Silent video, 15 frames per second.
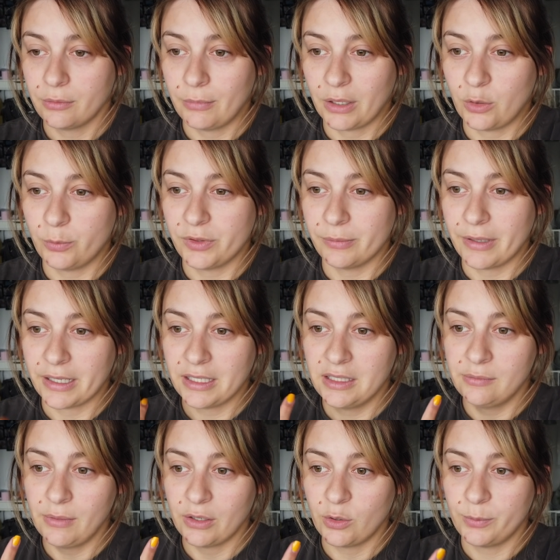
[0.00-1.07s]
ma copine
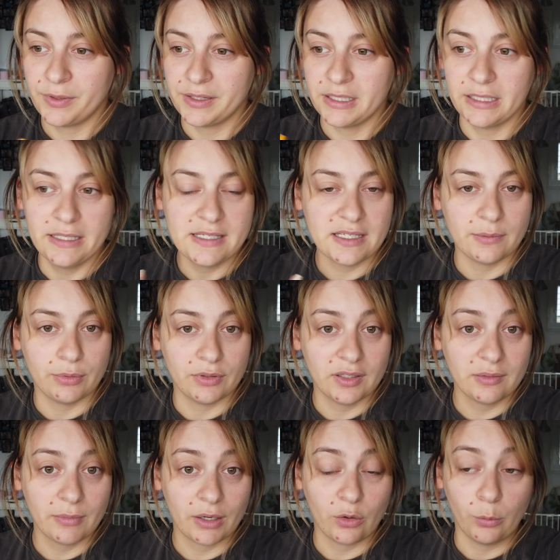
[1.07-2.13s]
Marine, ma copine Élise et
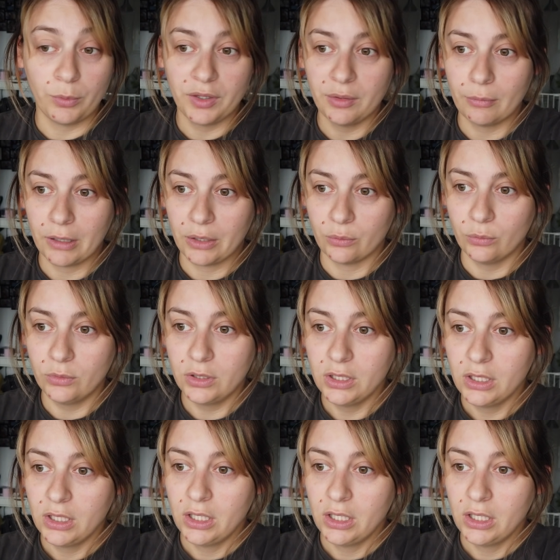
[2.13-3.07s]
peut-être ma copine Manon.